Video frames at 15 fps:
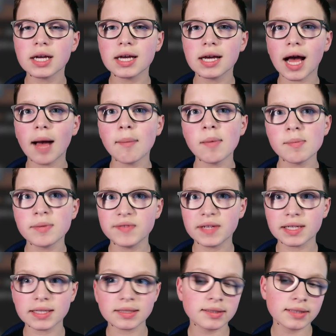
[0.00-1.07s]
Aber im Endeffekt
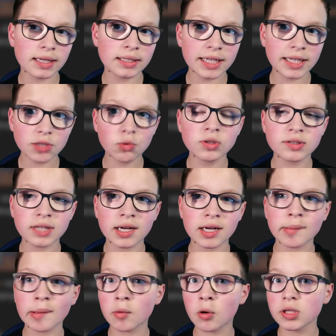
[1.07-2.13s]
ist es eine echt gute Sache.
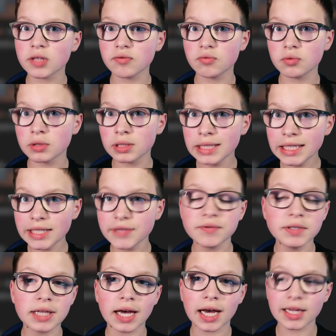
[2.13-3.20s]
Man braucht dafür nicht
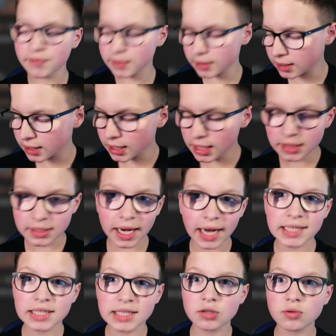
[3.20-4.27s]
viel Hardware. Da
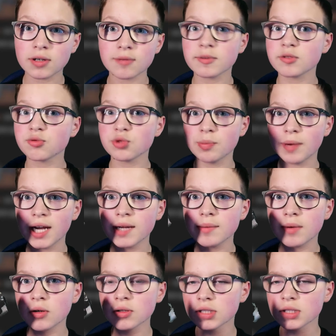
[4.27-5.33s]
reicht sogar ein Raspberry Pi
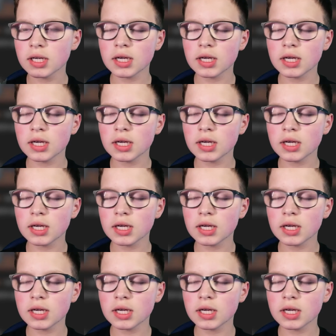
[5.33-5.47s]
aus.